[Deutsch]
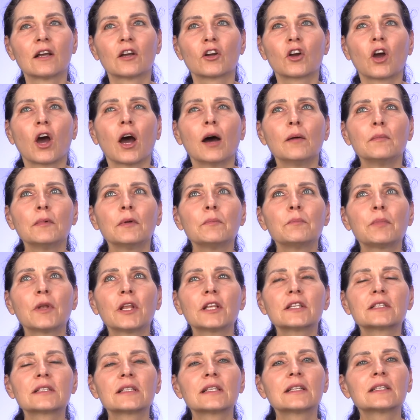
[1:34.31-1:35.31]
kommen
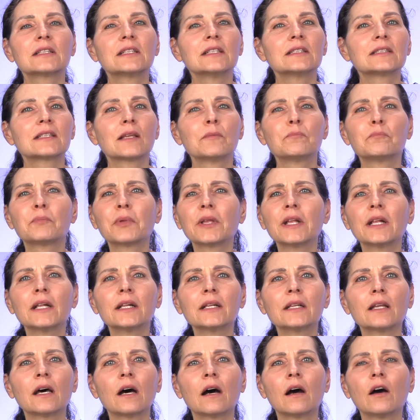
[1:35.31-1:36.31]
plötzlich diese
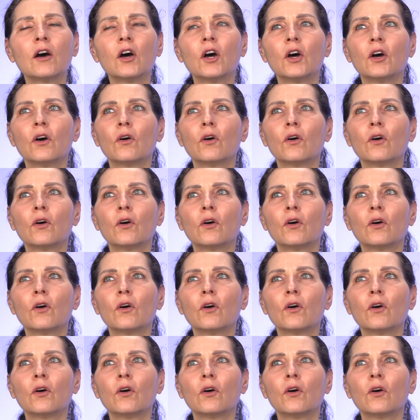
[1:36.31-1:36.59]
Bilder